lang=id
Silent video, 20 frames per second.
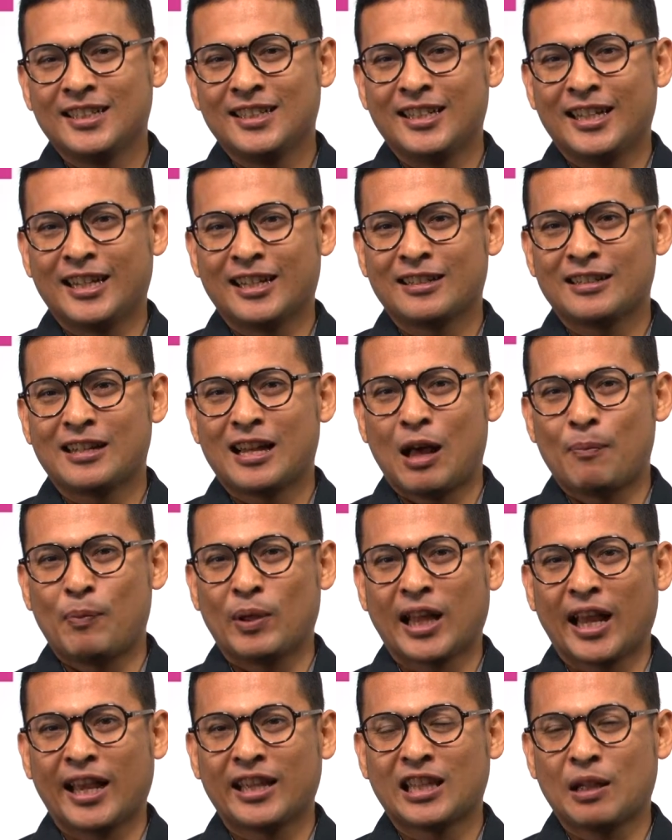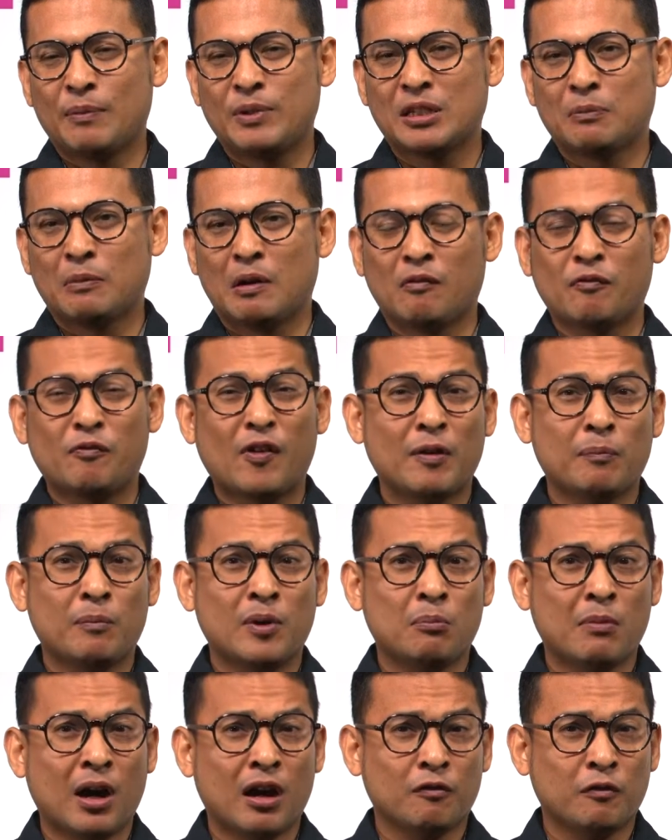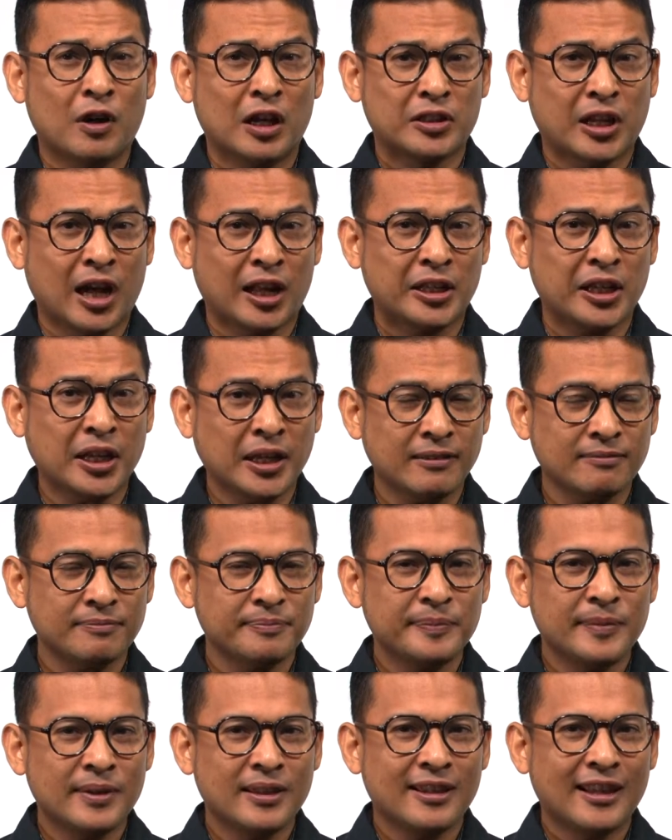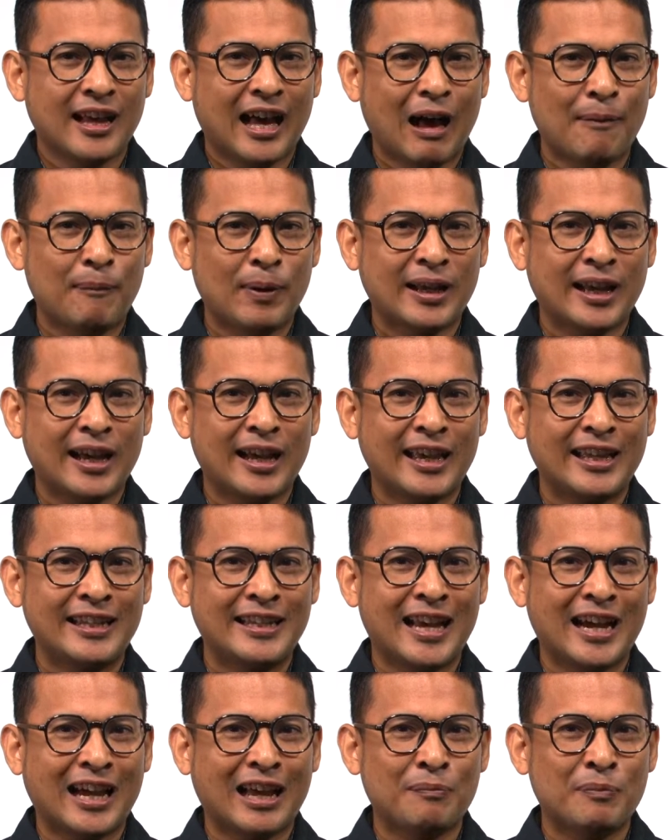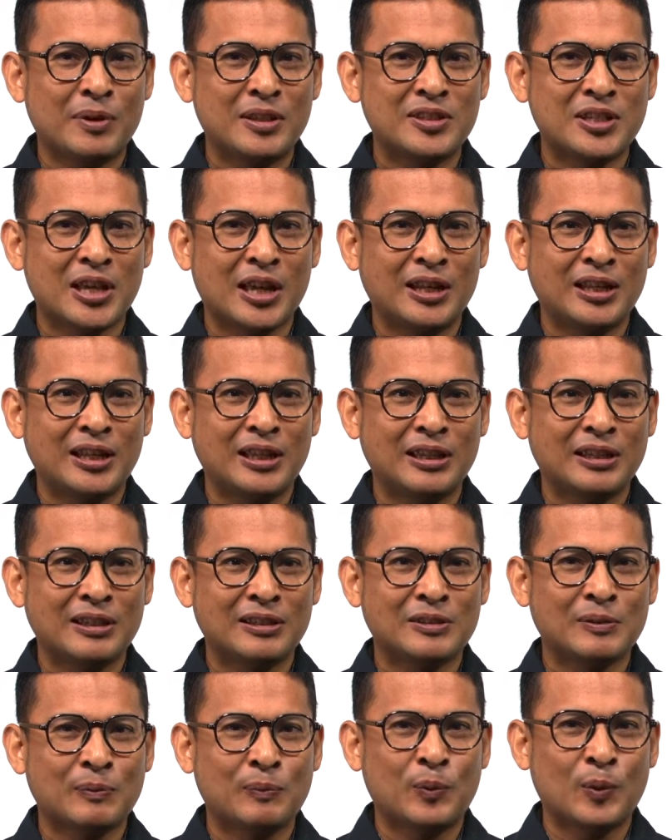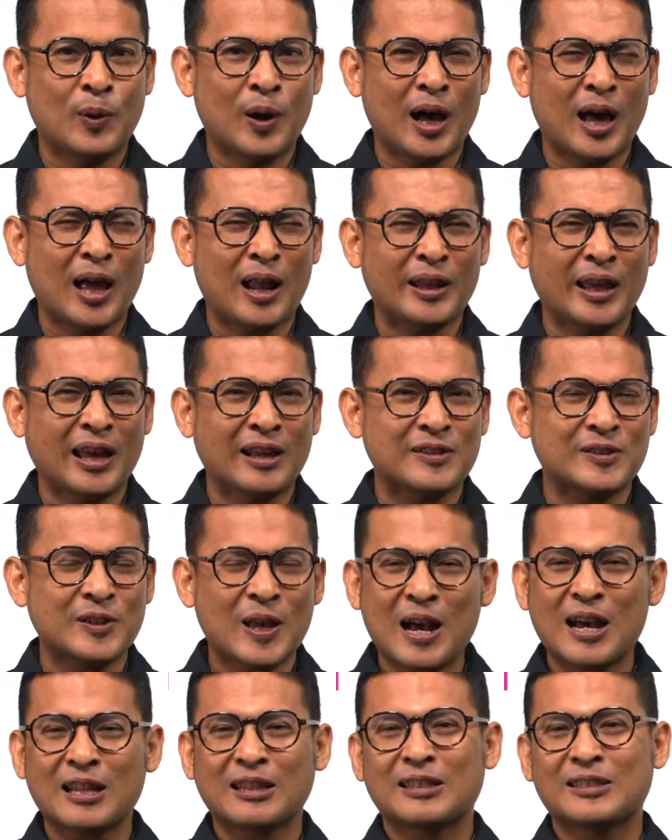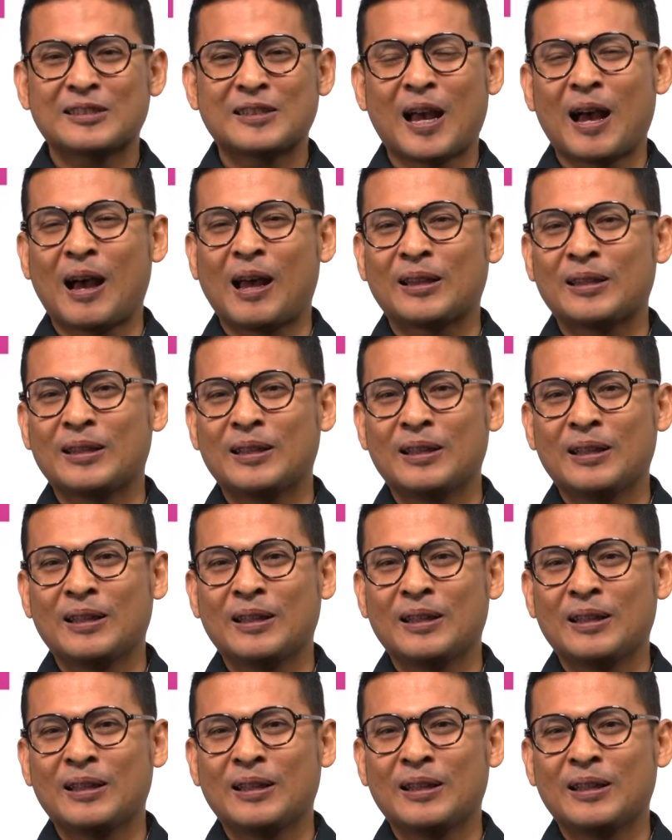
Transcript: Ya, apakah kita bisa memanfa memanfaatkannya? Apakah ini akan menjadi sebuah hal yang sangat-sangat